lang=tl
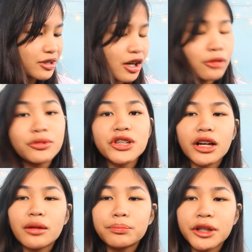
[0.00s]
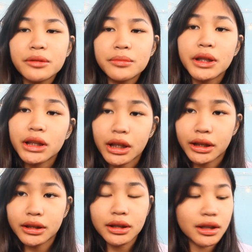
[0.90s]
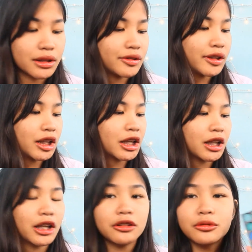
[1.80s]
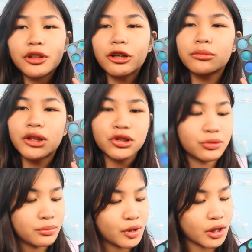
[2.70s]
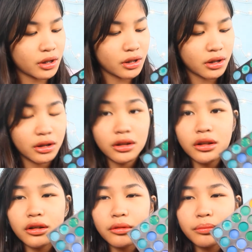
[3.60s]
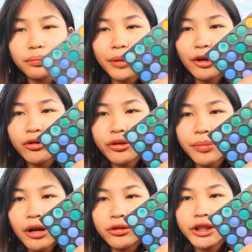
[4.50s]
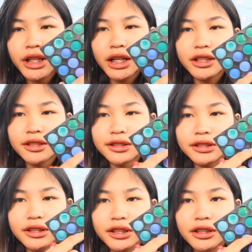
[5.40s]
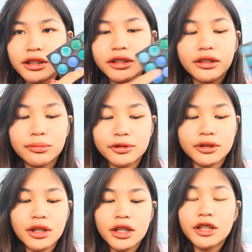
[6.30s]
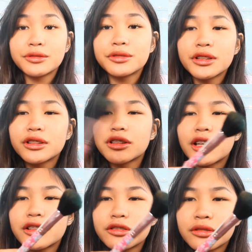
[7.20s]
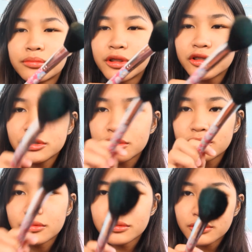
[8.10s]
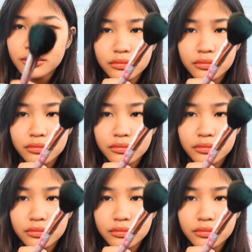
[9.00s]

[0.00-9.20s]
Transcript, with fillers: Grabe siya ka-pigmented. Kasi tinanggal ko lang man yung mga powder-powder gani dyan sa gilid. Tapos, yun na yung nangyari sa brush ko. Oh.